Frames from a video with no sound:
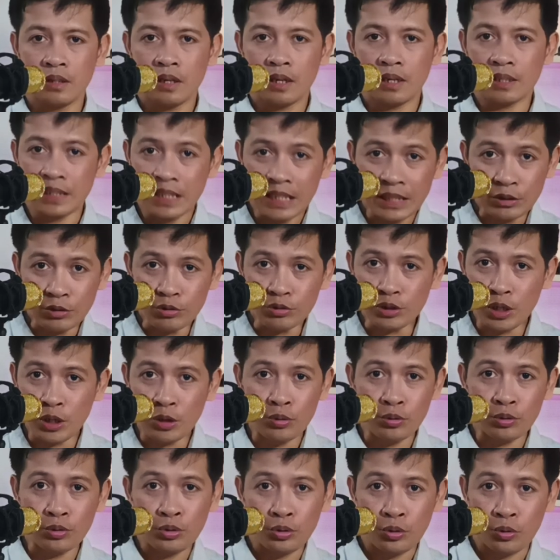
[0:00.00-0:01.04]
Dito sa
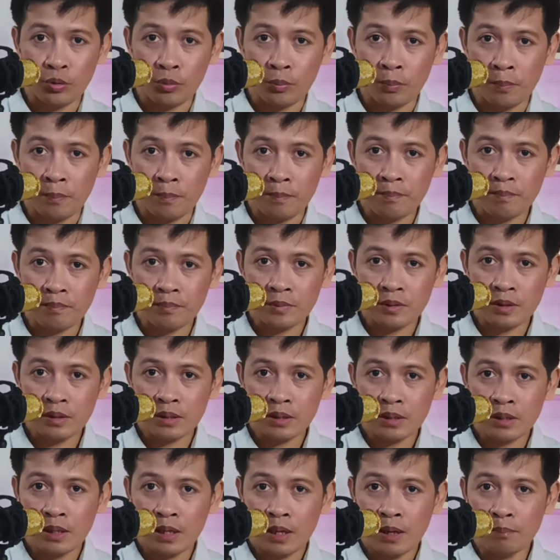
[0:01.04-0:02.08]
YouTube,
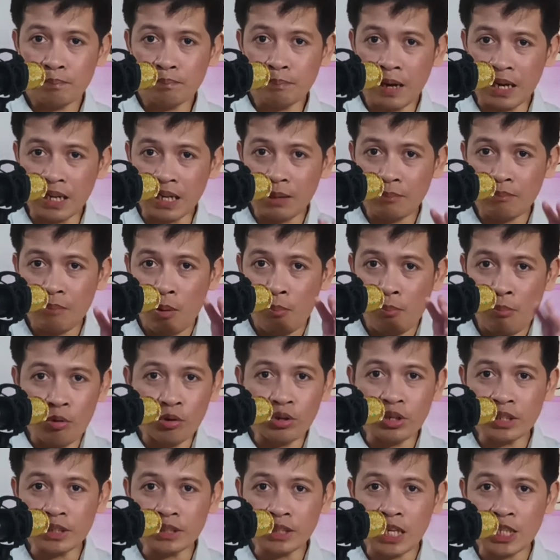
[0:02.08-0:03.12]
para
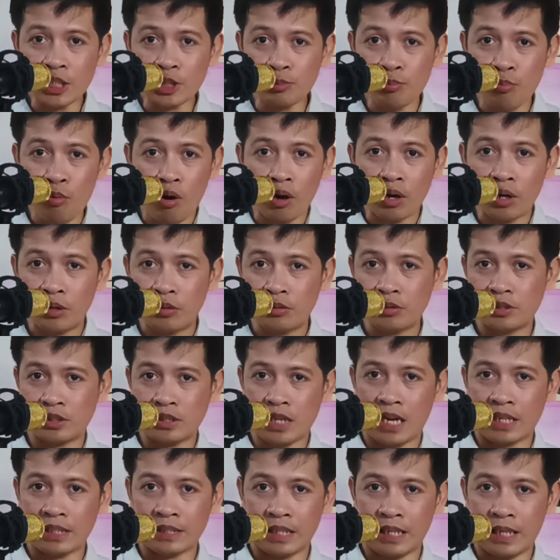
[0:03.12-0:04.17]
ma-monetize mo ang iyong
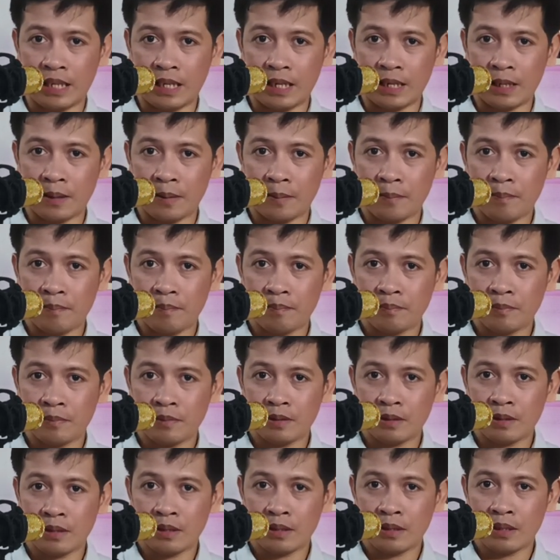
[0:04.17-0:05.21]
channel,
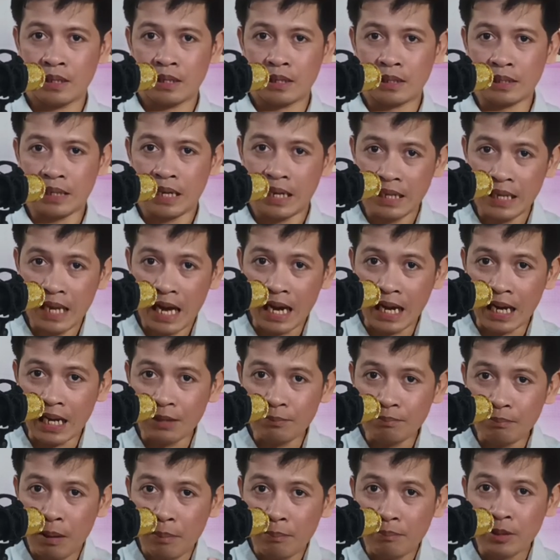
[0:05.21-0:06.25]
kailangan
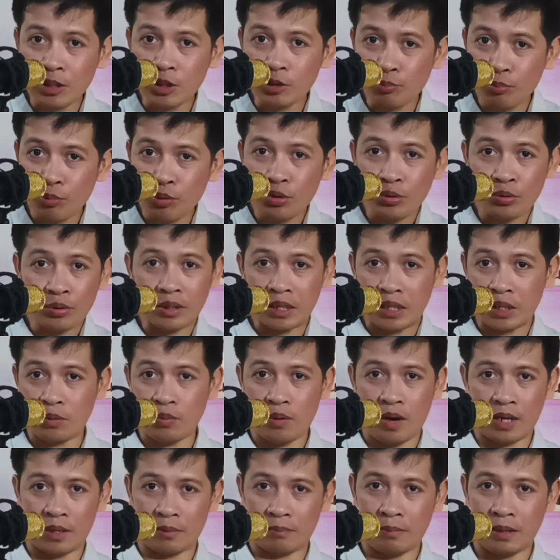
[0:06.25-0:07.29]
ma-meet mo yung
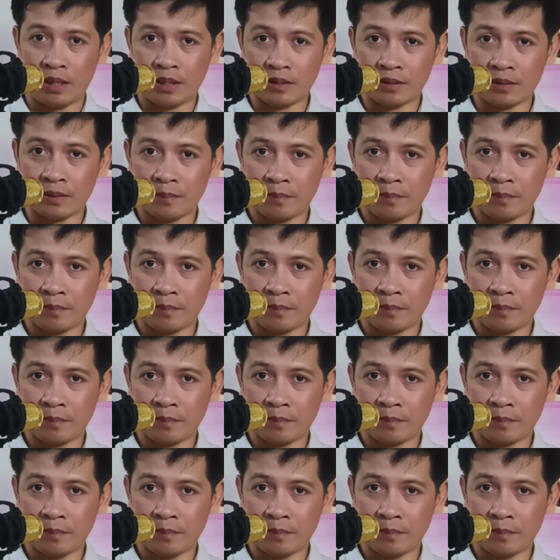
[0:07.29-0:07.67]
requirement.